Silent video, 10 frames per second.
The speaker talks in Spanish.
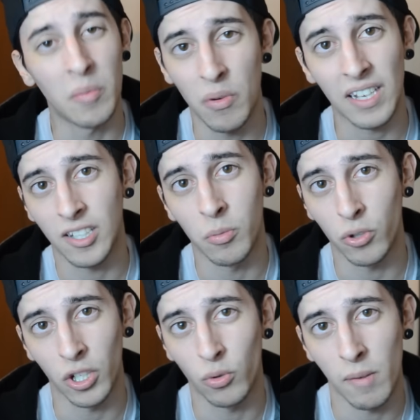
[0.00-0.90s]
no me voy a hacer
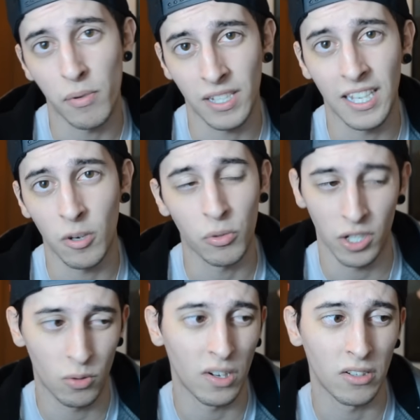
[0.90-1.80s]
homosexual porque sean
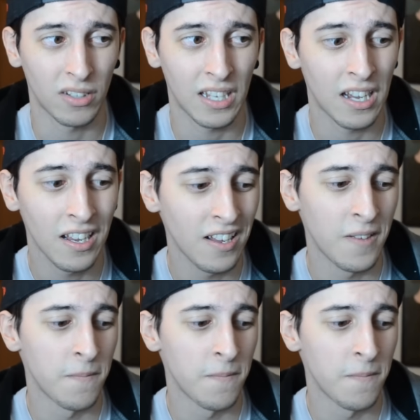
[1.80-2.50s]
homosexuales, o sea,